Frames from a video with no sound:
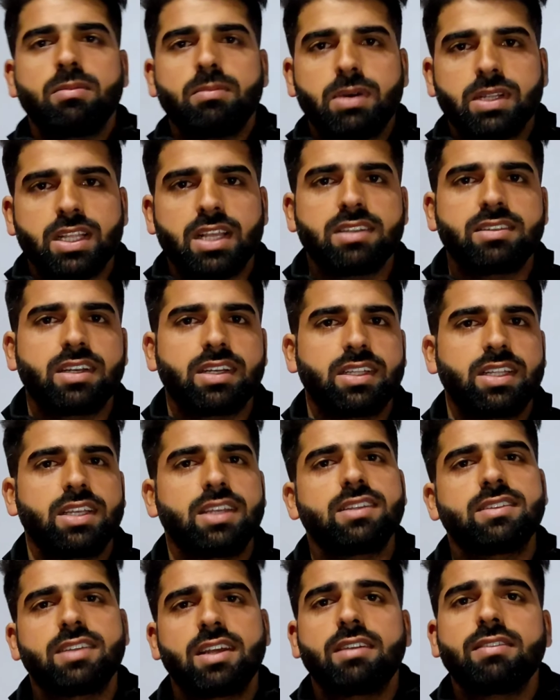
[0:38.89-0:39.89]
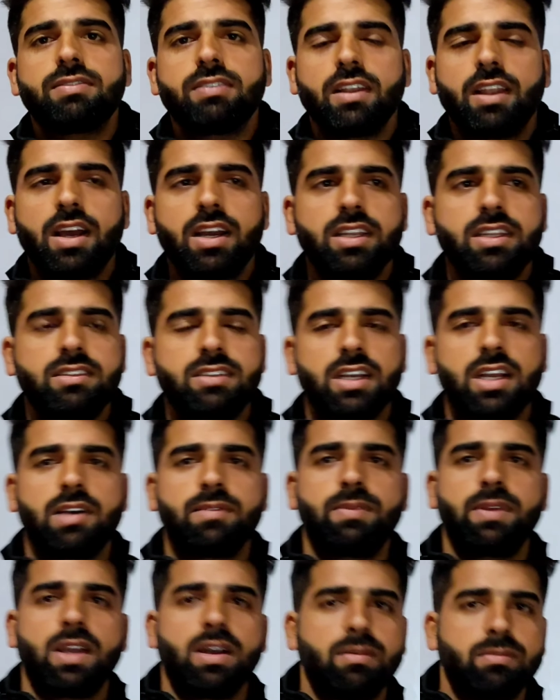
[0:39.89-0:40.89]
बता सकते कि सर फलानी
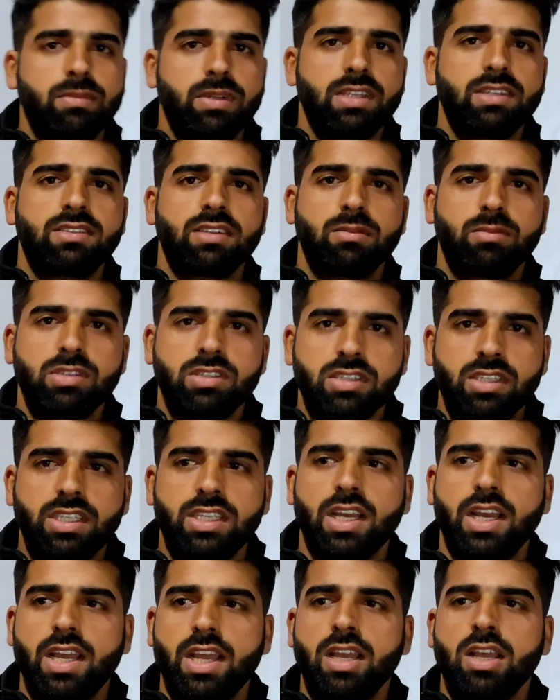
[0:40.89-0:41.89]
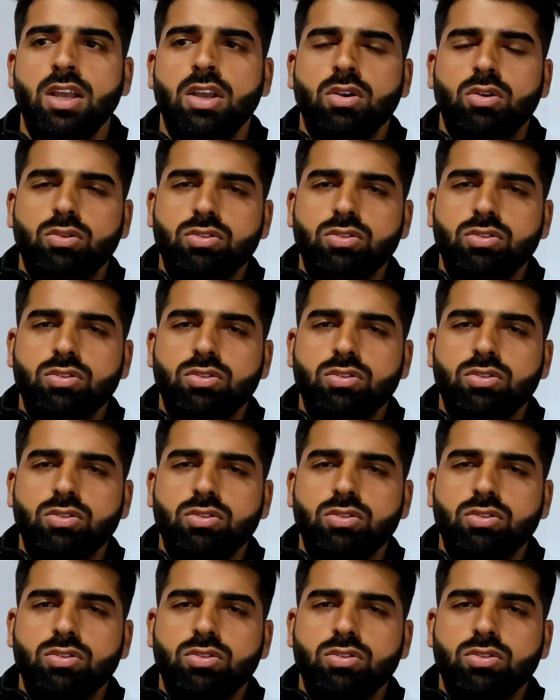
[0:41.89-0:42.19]
जगह पे हमने समझ नहीं आया है